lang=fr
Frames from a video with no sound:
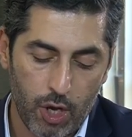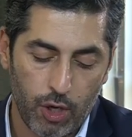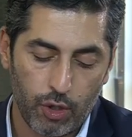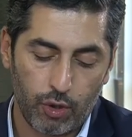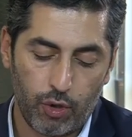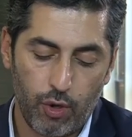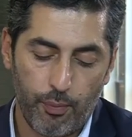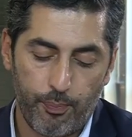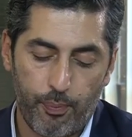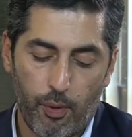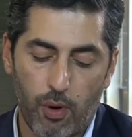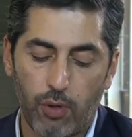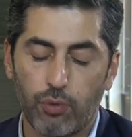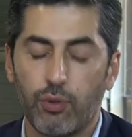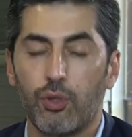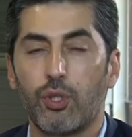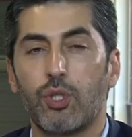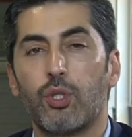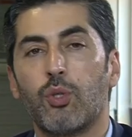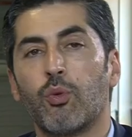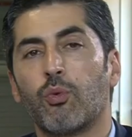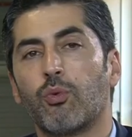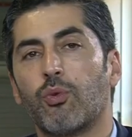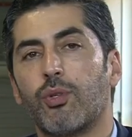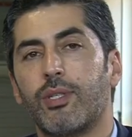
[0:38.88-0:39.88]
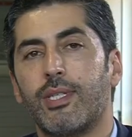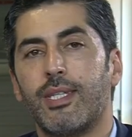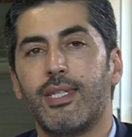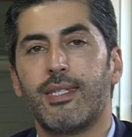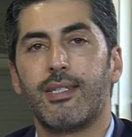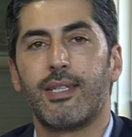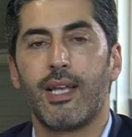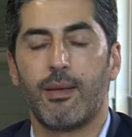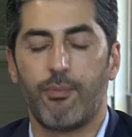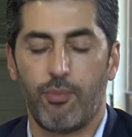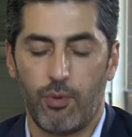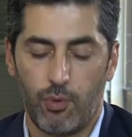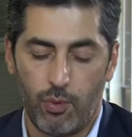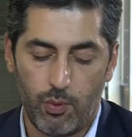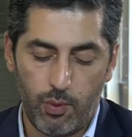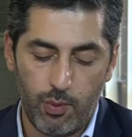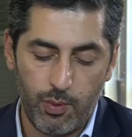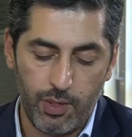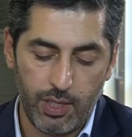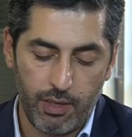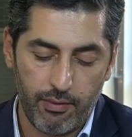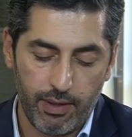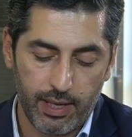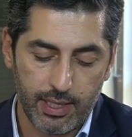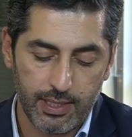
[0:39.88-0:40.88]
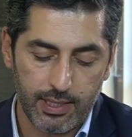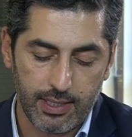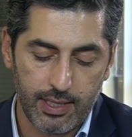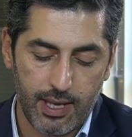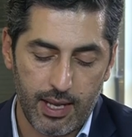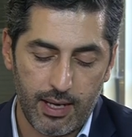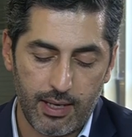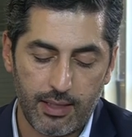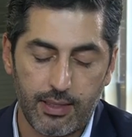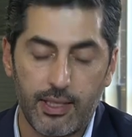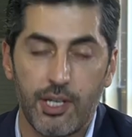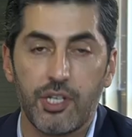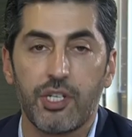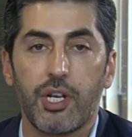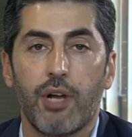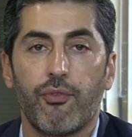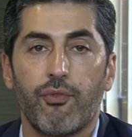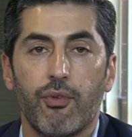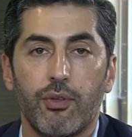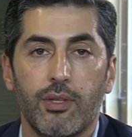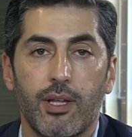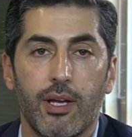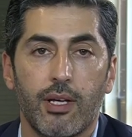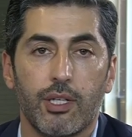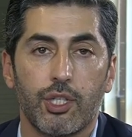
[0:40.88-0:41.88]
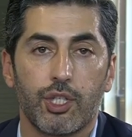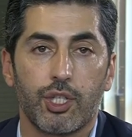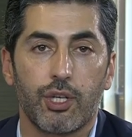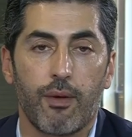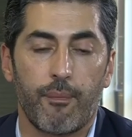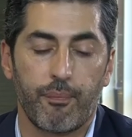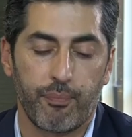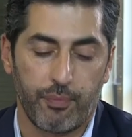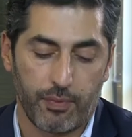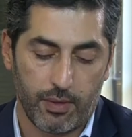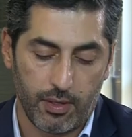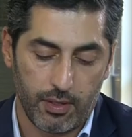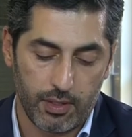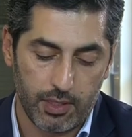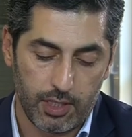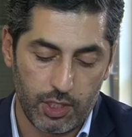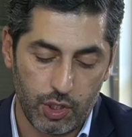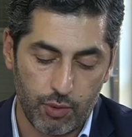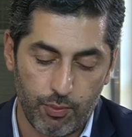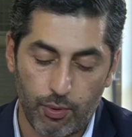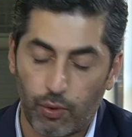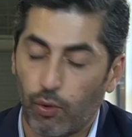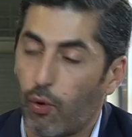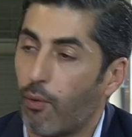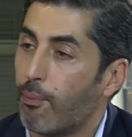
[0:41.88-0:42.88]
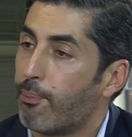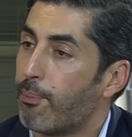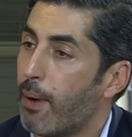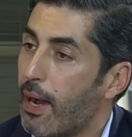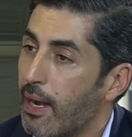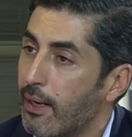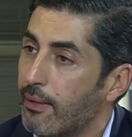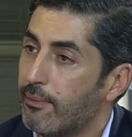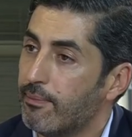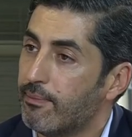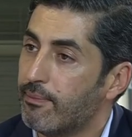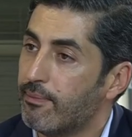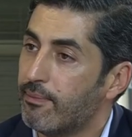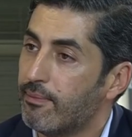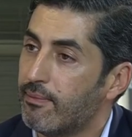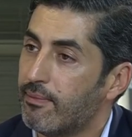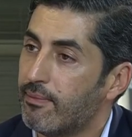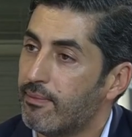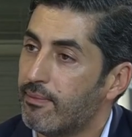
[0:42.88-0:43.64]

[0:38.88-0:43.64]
de production de systèmes universels d'échafaudage. Si je ne me trompe pas. C'est